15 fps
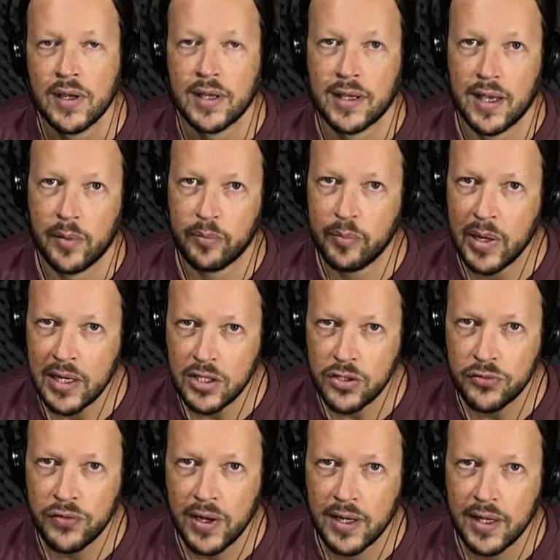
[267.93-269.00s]
que é bem
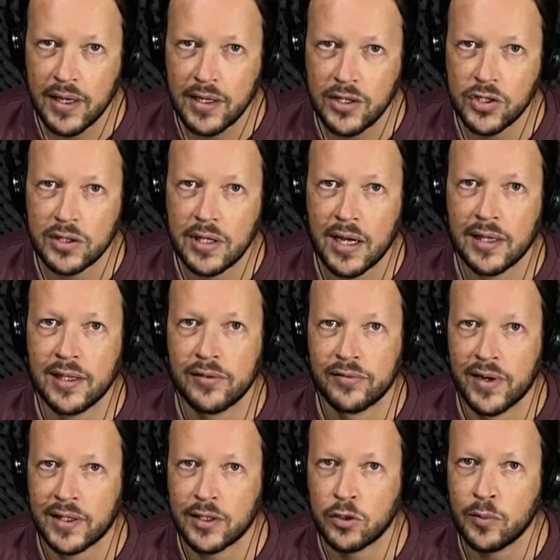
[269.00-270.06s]
diferente da
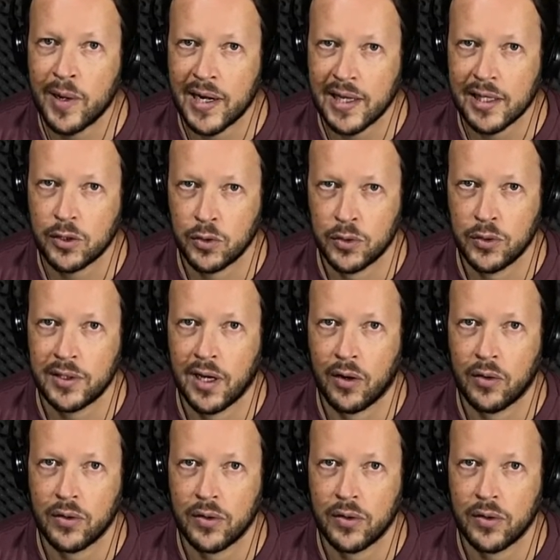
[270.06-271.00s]
levada do maracatu rural,